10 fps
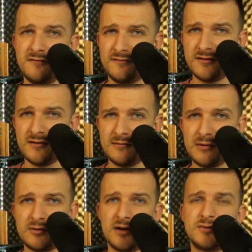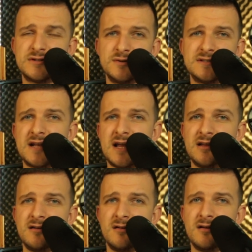w Bałtyku żyły
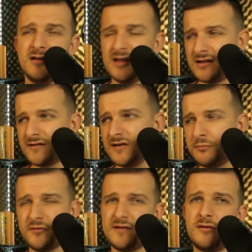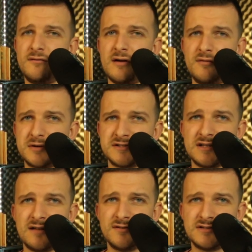syreny. Jedna z nich postanowiła wybrać
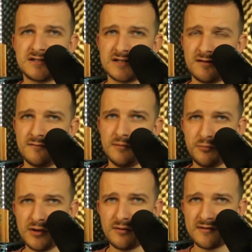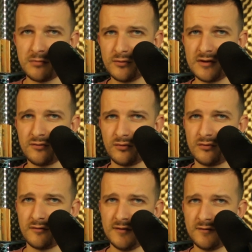się na wycieczkę. Wypłynęła z Bałtyku
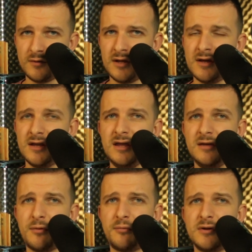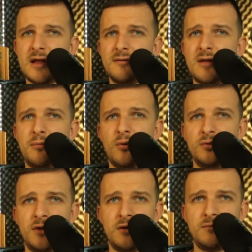do Wisły i popłynęła na
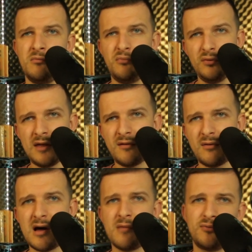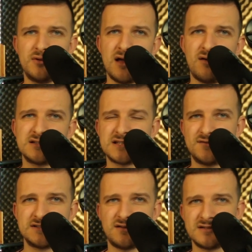południe. Płynęła, płynęła,
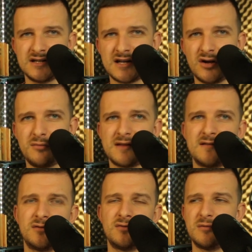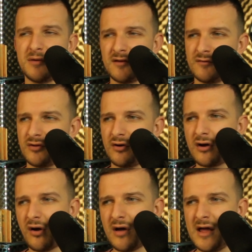zachwycała się krajobrazem, który panował
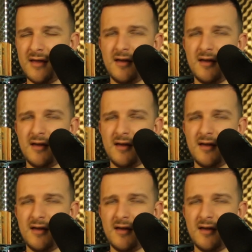dookoła,